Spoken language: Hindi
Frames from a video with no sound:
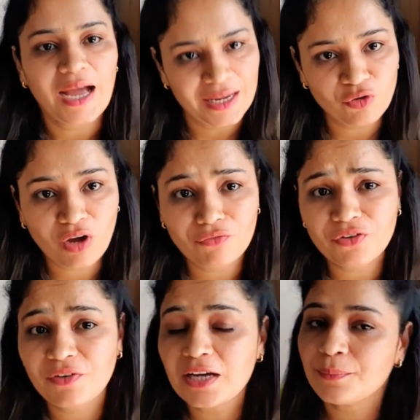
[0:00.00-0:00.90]
हेलो
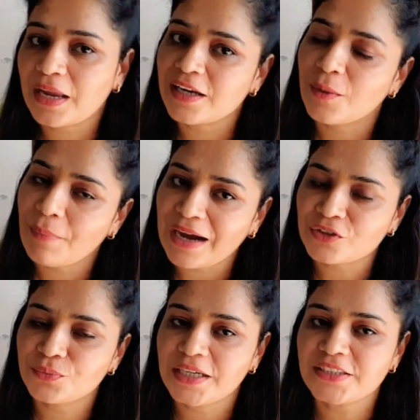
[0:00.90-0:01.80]
एवरीवन वेलकम
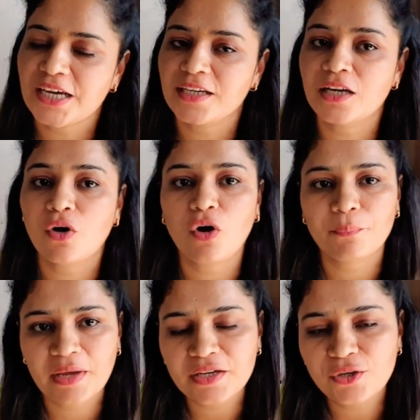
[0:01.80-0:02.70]
बैक टू माय चैनल और
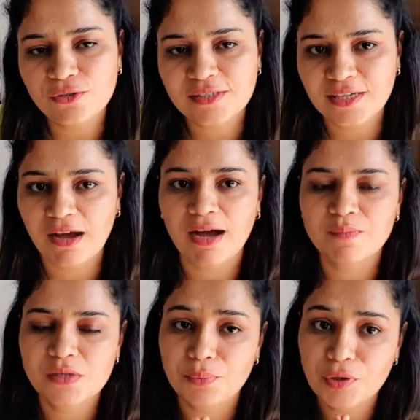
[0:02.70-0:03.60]
मेरी ओर से
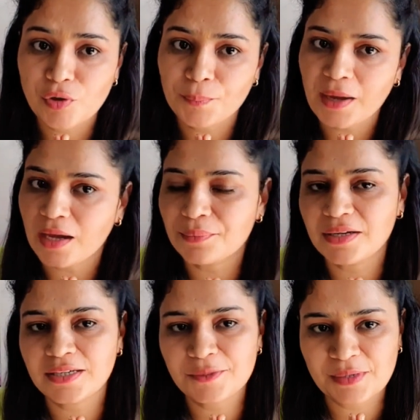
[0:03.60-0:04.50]
आप सभी को प्यार
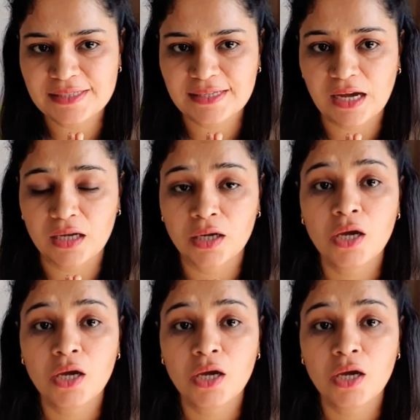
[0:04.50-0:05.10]
भरी नमस्कार